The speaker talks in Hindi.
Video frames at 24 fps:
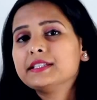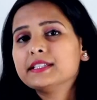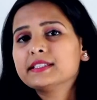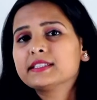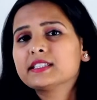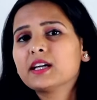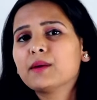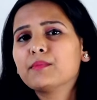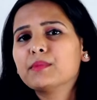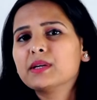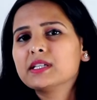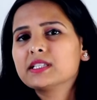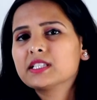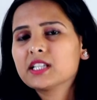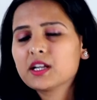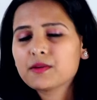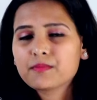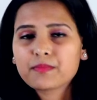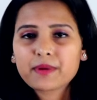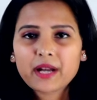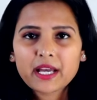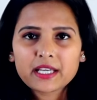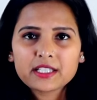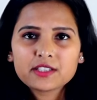ये समर
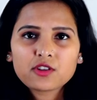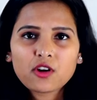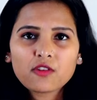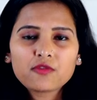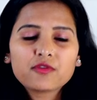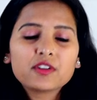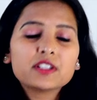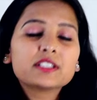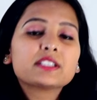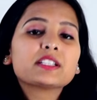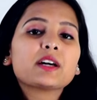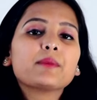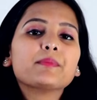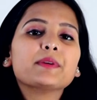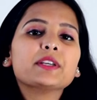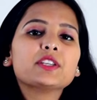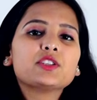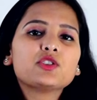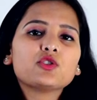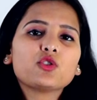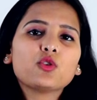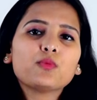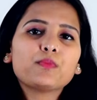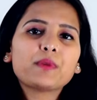सरप्राइज ऑफर सभी
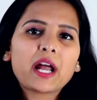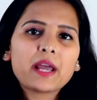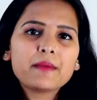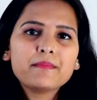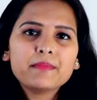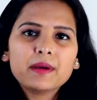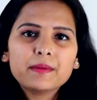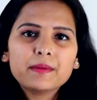जियो प्राइम